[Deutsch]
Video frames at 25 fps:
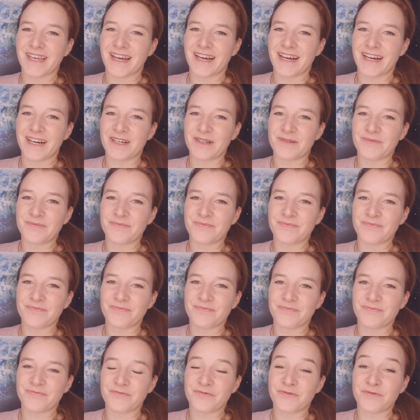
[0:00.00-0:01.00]
ähm,
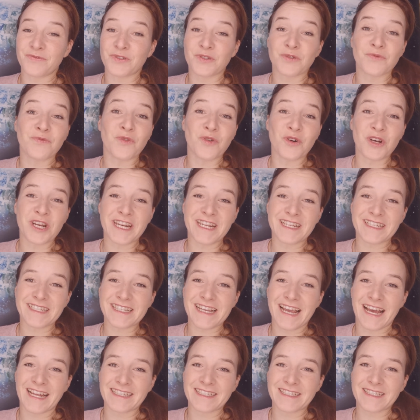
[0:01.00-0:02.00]
zum Wohle
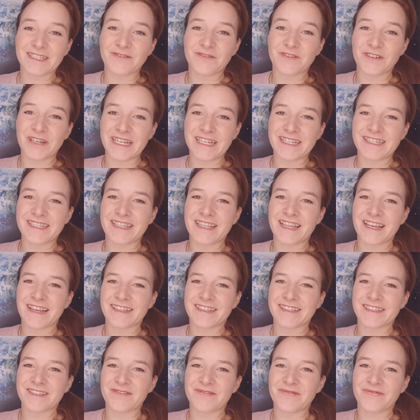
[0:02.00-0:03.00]
des Ganzen fließen
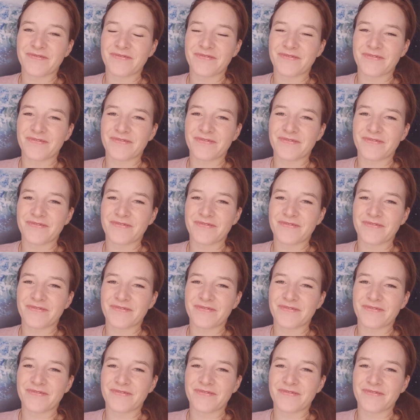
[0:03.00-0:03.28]
lassen.